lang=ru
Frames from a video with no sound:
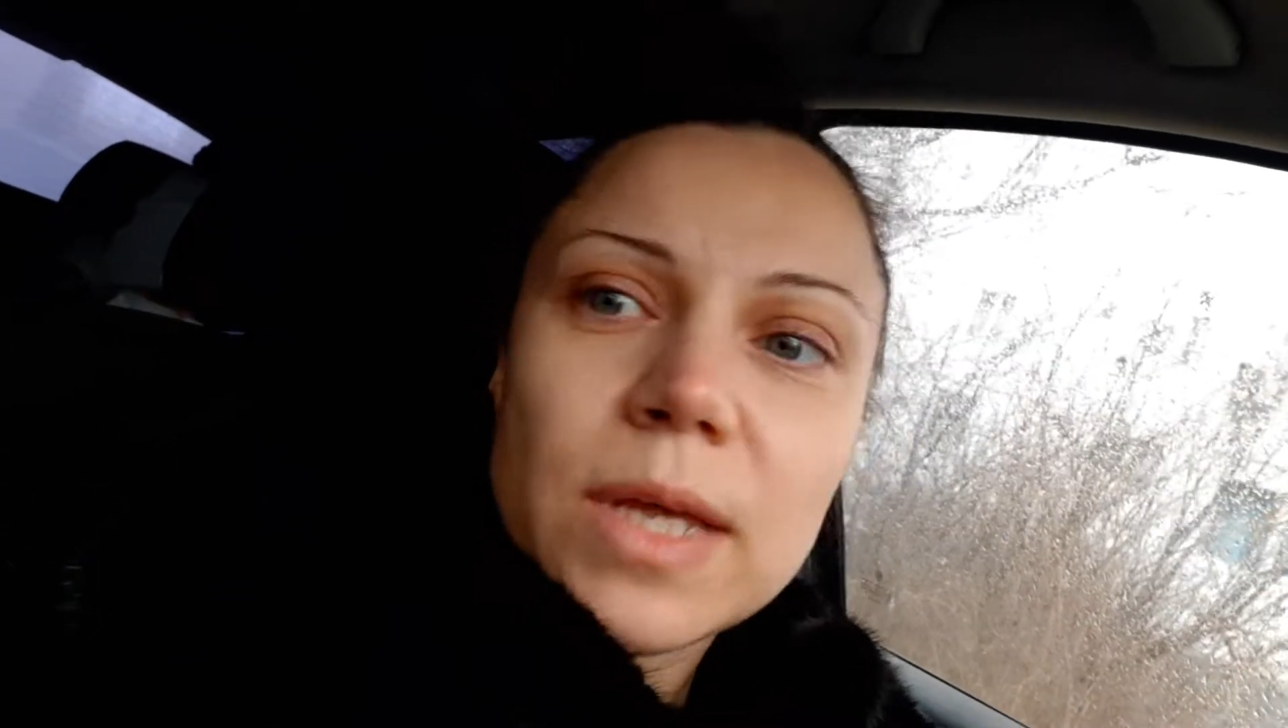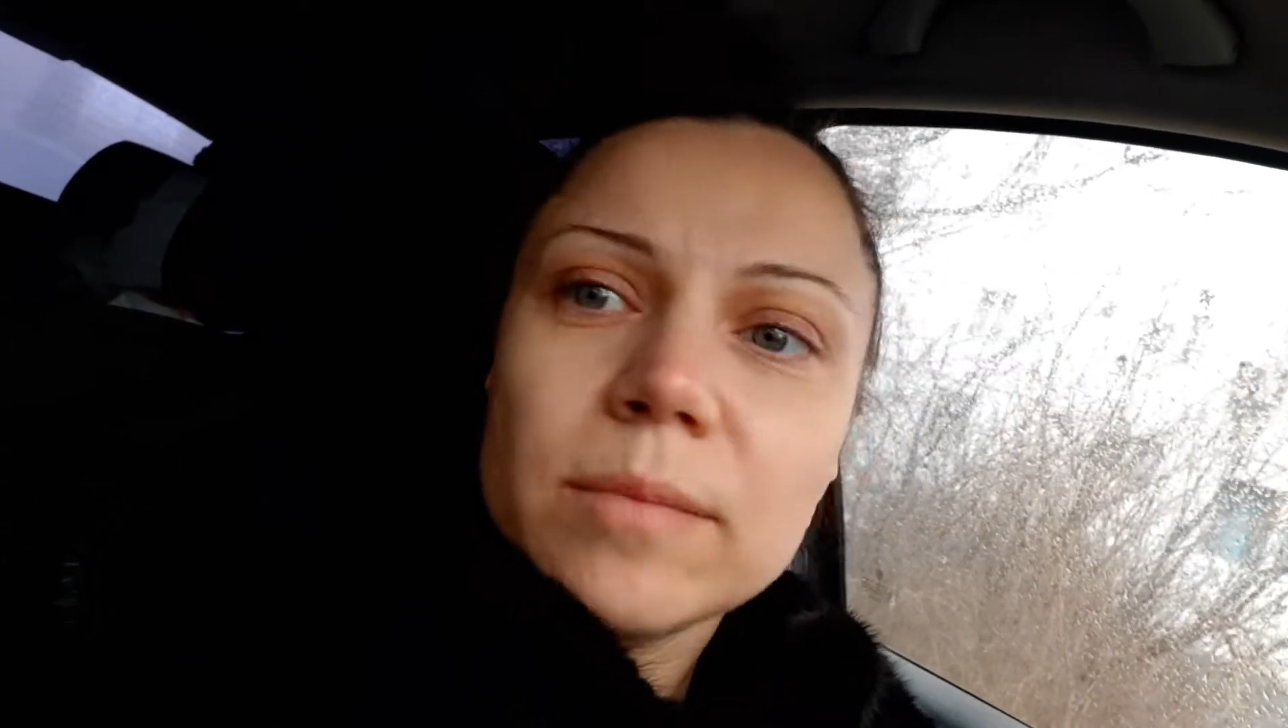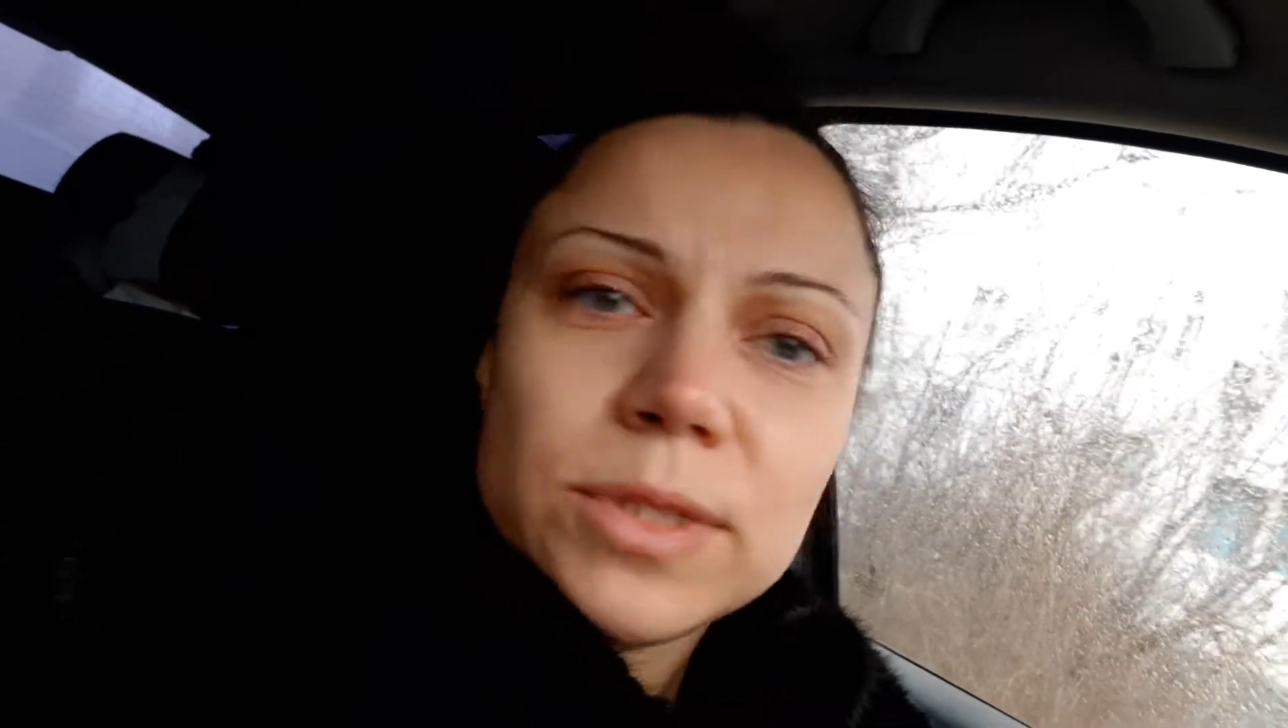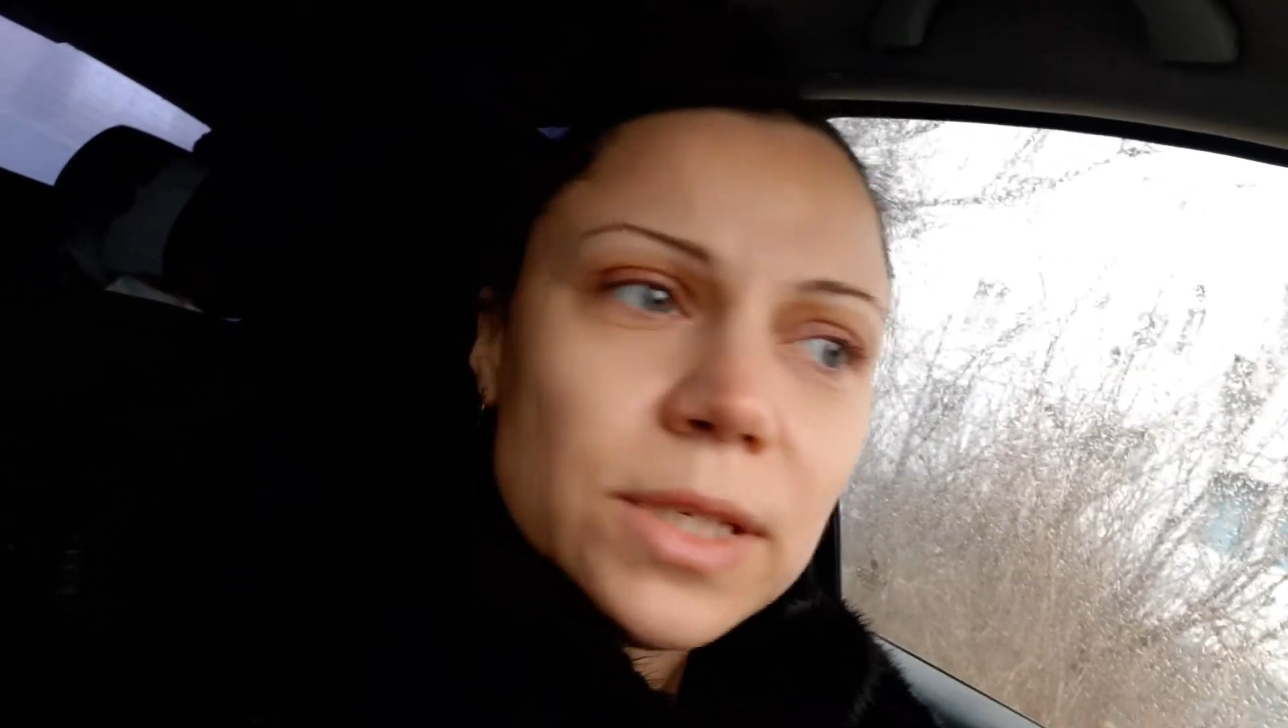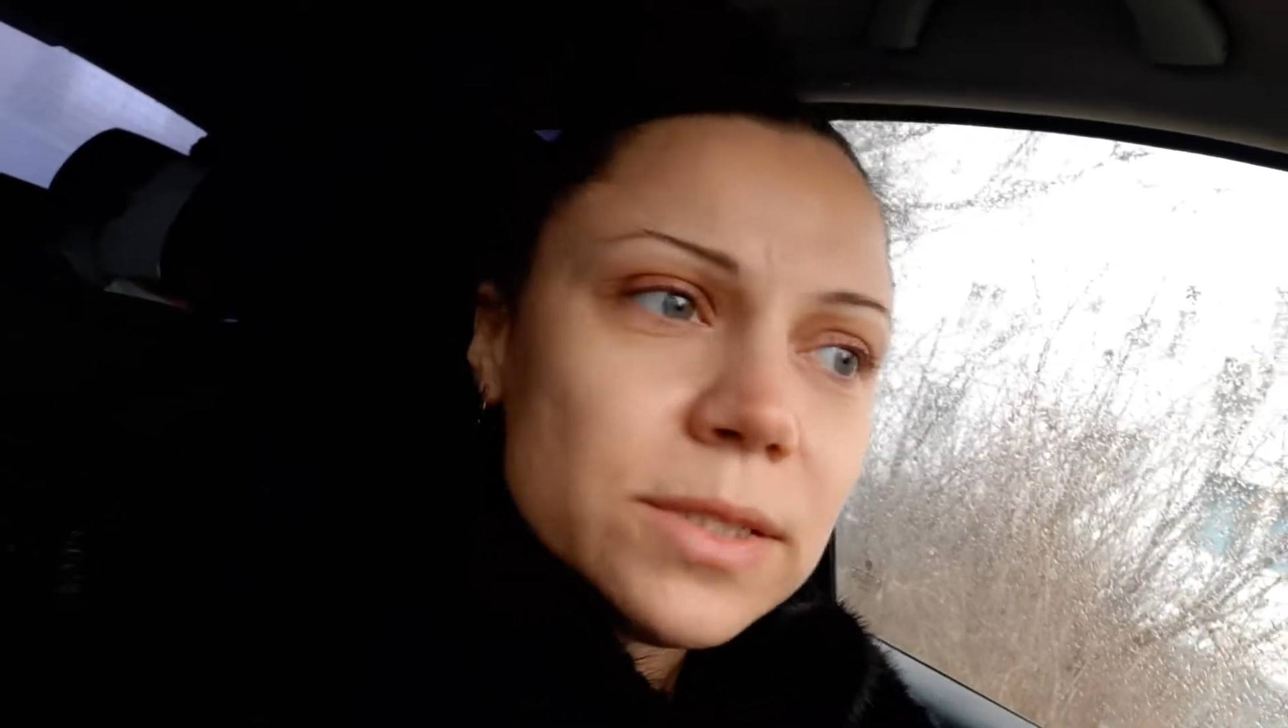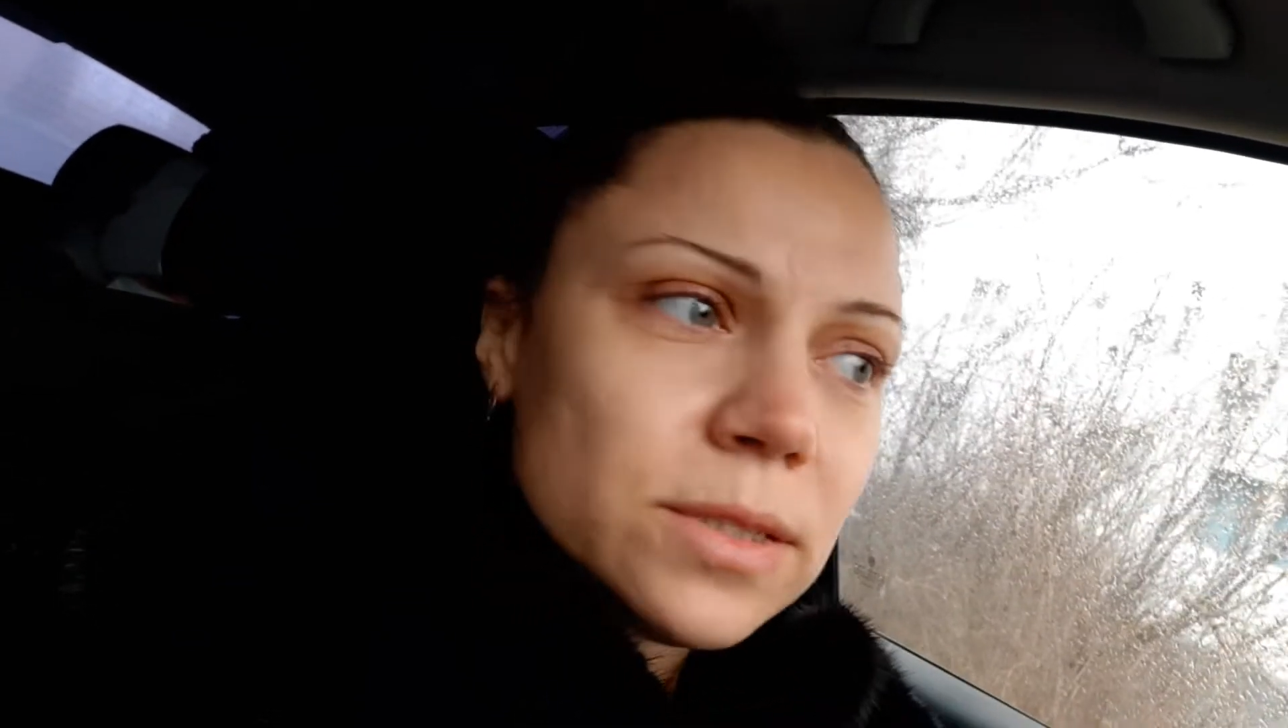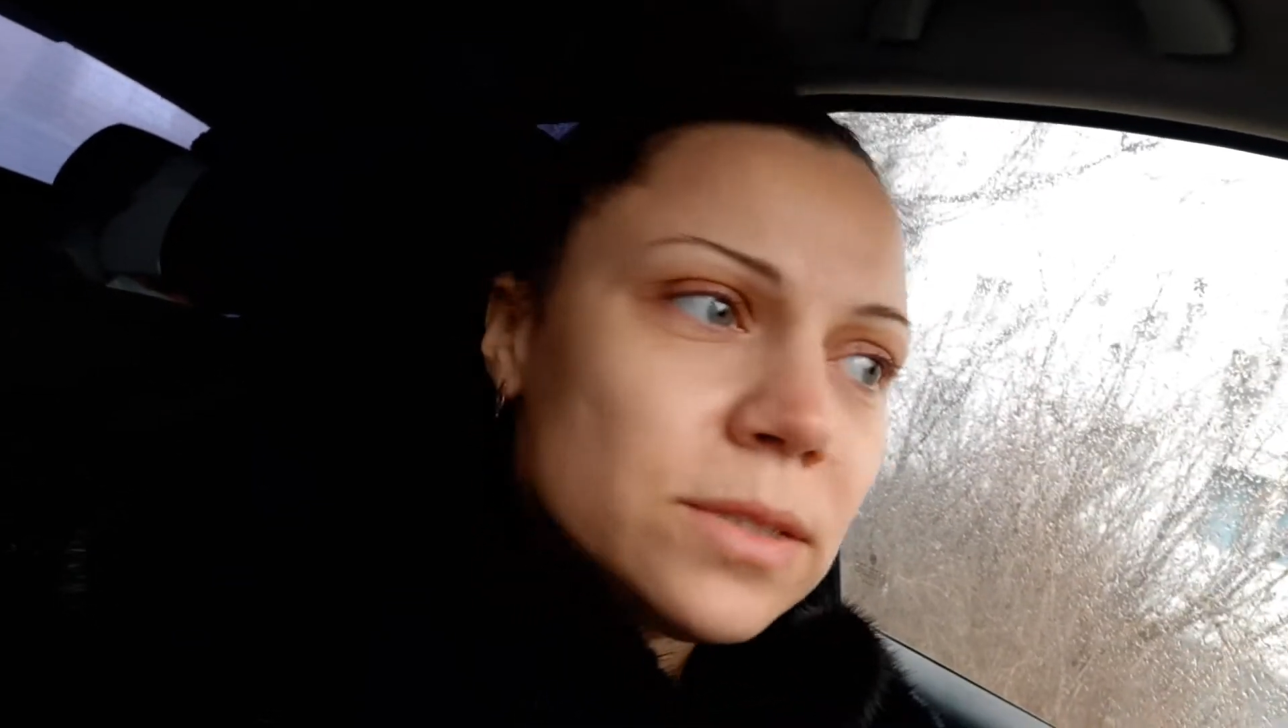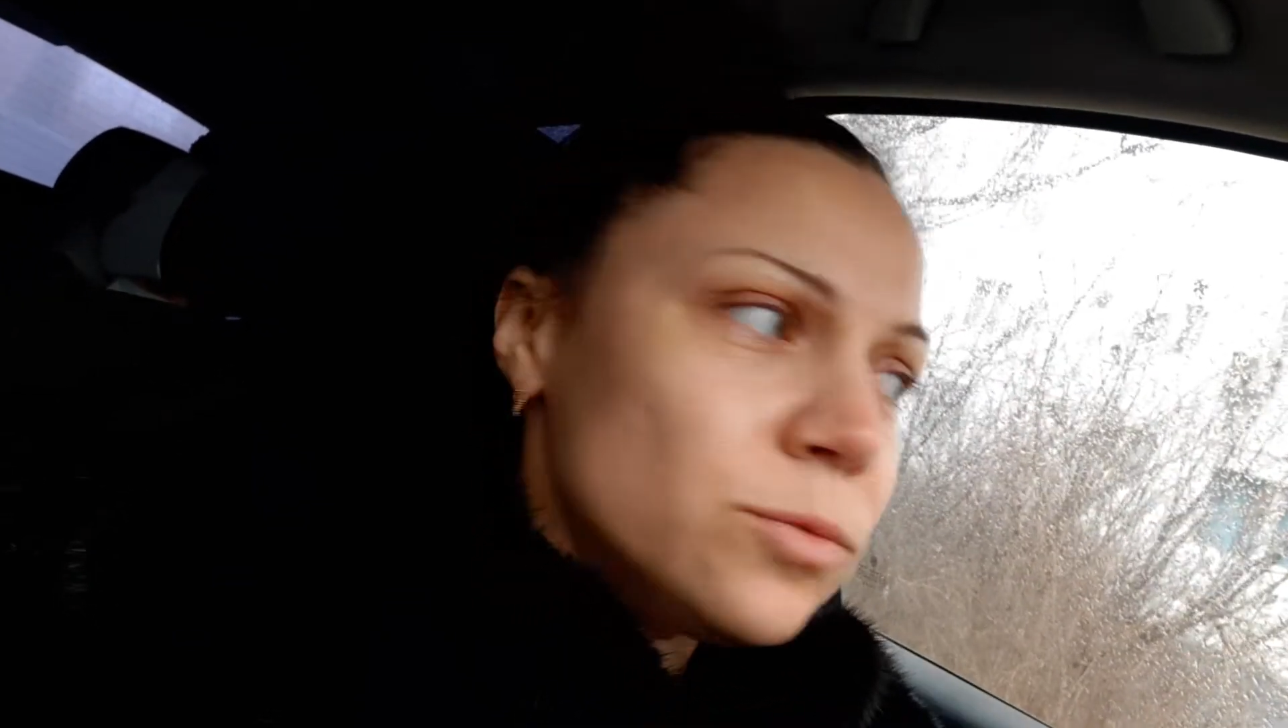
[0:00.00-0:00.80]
там, дети,